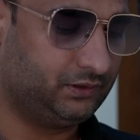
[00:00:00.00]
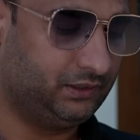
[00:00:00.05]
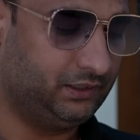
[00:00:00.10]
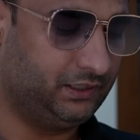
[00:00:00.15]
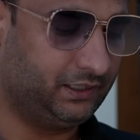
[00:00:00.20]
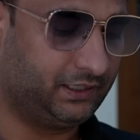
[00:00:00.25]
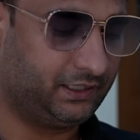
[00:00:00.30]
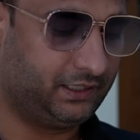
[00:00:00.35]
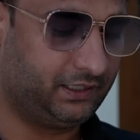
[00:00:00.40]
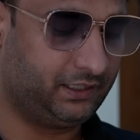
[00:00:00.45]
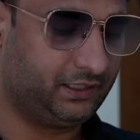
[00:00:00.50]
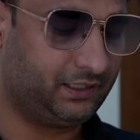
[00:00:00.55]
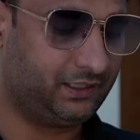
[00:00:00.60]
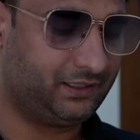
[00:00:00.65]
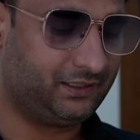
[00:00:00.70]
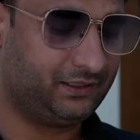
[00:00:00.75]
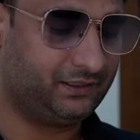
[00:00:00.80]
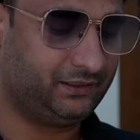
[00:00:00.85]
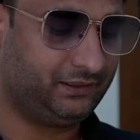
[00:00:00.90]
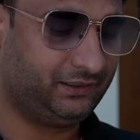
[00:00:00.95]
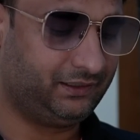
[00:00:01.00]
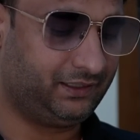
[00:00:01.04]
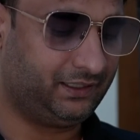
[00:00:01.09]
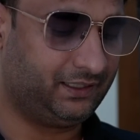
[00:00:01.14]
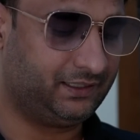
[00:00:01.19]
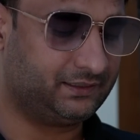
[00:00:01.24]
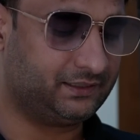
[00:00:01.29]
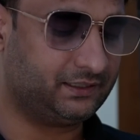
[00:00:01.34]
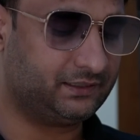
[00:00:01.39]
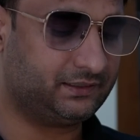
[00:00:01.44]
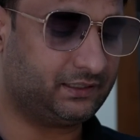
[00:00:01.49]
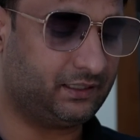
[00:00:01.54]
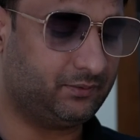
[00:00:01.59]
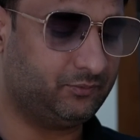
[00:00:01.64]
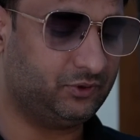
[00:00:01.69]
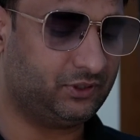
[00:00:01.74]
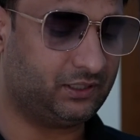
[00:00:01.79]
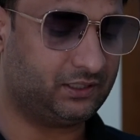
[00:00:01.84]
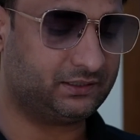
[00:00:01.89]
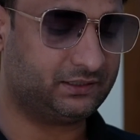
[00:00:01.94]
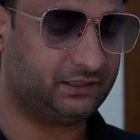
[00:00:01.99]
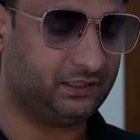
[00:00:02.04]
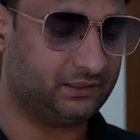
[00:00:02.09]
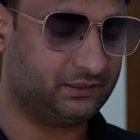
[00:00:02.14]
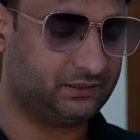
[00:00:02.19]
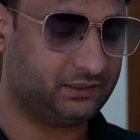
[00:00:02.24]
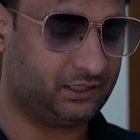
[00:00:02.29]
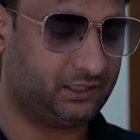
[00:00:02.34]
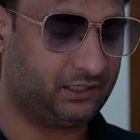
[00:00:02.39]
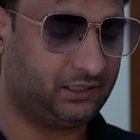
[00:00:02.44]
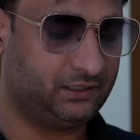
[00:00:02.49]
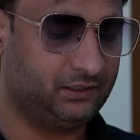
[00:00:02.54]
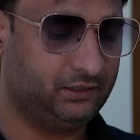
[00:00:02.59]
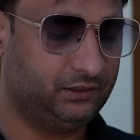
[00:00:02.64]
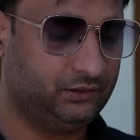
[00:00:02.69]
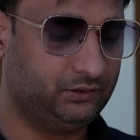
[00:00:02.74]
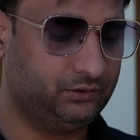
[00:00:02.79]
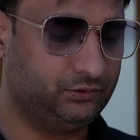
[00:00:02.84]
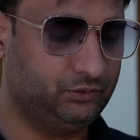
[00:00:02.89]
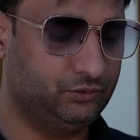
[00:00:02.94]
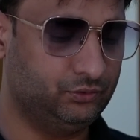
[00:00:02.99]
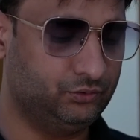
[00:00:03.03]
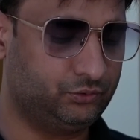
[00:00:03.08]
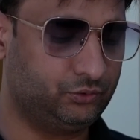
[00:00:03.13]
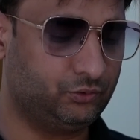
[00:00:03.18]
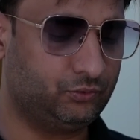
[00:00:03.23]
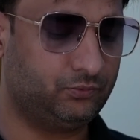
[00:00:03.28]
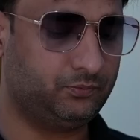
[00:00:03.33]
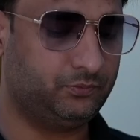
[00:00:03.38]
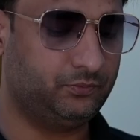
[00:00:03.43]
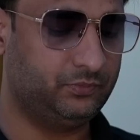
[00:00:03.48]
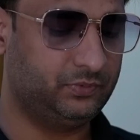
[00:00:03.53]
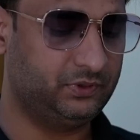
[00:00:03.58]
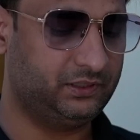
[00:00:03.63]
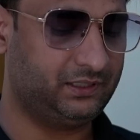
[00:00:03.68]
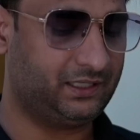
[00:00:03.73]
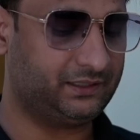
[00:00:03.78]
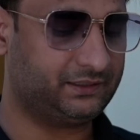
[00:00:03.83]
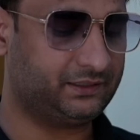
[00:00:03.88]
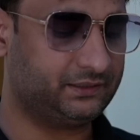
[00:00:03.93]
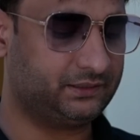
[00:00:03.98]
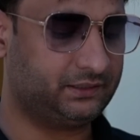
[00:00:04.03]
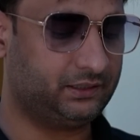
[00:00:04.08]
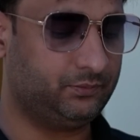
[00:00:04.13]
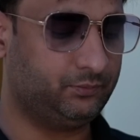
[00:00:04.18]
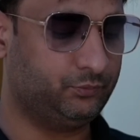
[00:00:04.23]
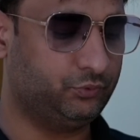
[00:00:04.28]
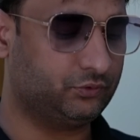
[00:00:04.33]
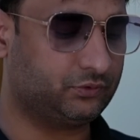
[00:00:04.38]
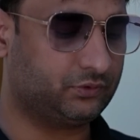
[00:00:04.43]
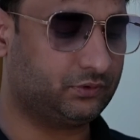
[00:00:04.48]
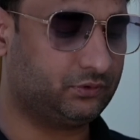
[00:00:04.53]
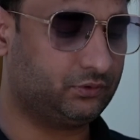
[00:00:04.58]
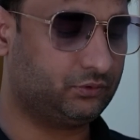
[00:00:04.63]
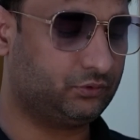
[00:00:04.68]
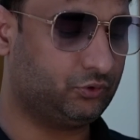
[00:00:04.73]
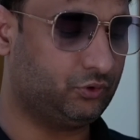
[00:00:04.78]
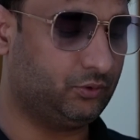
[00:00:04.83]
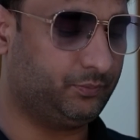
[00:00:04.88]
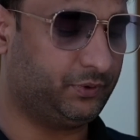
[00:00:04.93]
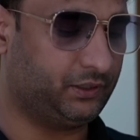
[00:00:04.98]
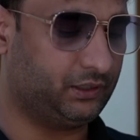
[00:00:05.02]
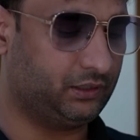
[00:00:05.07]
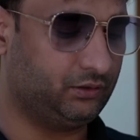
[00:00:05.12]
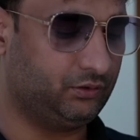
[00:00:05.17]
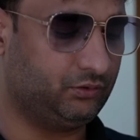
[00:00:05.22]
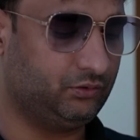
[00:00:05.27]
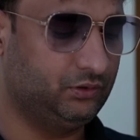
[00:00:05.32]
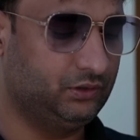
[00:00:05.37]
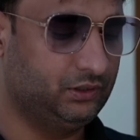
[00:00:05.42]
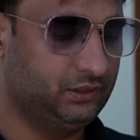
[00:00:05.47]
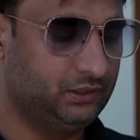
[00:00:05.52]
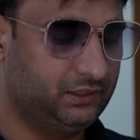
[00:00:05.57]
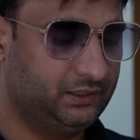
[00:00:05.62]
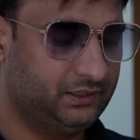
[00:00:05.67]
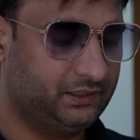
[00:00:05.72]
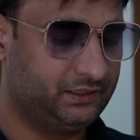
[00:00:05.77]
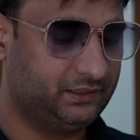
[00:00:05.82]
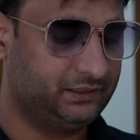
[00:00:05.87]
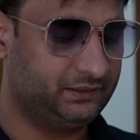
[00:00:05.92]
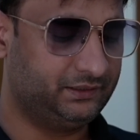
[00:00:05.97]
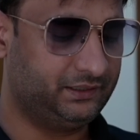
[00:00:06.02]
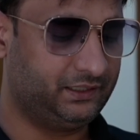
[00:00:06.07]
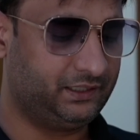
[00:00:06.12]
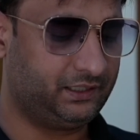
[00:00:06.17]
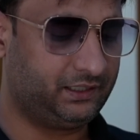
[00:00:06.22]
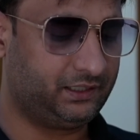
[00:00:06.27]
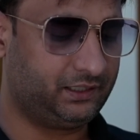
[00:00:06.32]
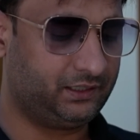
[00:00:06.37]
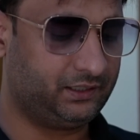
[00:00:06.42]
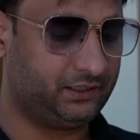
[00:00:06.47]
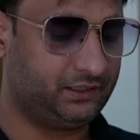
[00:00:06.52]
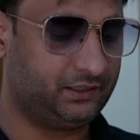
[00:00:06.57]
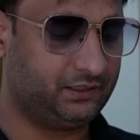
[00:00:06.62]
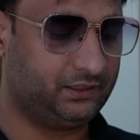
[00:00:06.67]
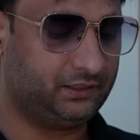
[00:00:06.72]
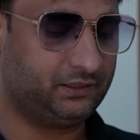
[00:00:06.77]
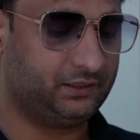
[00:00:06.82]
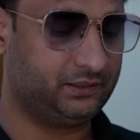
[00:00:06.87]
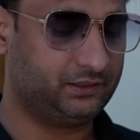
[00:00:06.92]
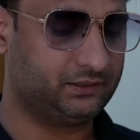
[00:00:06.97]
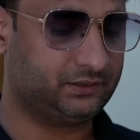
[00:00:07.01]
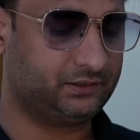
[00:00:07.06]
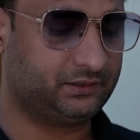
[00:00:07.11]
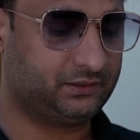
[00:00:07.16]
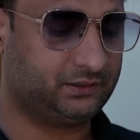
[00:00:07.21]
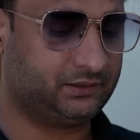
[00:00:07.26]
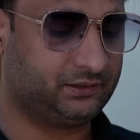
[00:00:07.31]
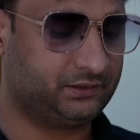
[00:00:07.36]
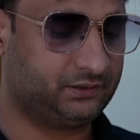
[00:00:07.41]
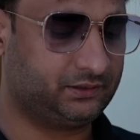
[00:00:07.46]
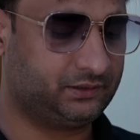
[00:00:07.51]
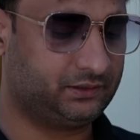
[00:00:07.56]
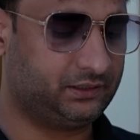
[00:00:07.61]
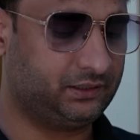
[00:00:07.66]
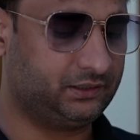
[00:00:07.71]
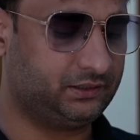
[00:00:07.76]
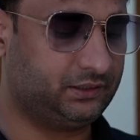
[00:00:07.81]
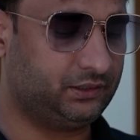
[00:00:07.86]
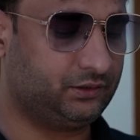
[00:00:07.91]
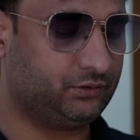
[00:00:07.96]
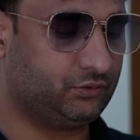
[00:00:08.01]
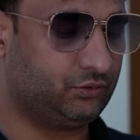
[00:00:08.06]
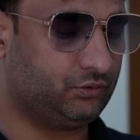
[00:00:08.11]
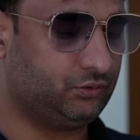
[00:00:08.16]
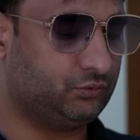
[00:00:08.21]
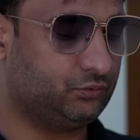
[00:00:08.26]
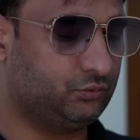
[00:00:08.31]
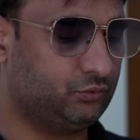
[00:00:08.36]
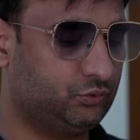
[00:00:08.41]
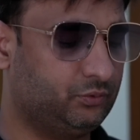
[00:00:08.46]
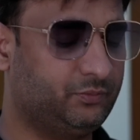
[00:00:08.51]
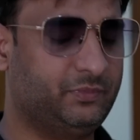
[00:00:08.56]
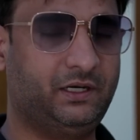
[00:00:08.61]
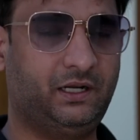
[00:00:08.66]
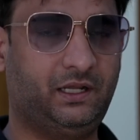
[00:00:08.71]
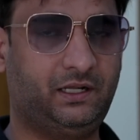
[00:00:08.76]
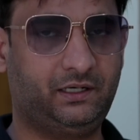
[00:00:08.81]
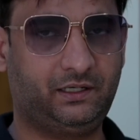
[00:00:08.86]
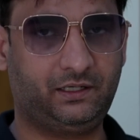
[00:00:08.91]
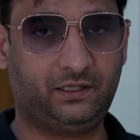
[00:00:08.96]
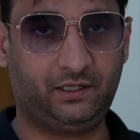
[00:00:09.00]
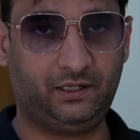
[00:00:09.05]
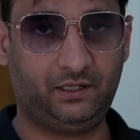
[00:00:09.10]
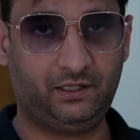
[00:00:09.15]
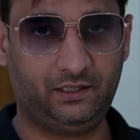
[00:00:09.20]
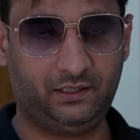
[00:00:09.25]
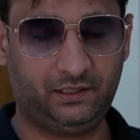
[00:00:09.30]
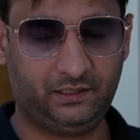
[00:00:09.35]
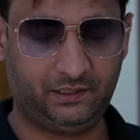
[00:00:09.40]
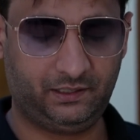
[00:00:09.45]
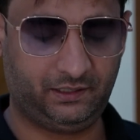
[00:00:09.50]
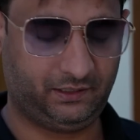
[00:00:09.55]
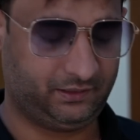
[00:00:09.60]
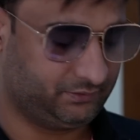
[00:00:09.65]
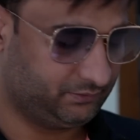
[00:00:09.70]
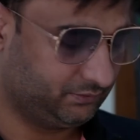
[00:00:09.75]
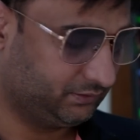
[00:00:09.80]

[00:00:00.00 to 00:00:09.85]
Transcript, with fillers: लिख रहे हैं ऐसे सेमिनार से अच्छा यूट्यूब या किसी बुक को पढ़ लो ये किसी को गुरु बना रखा है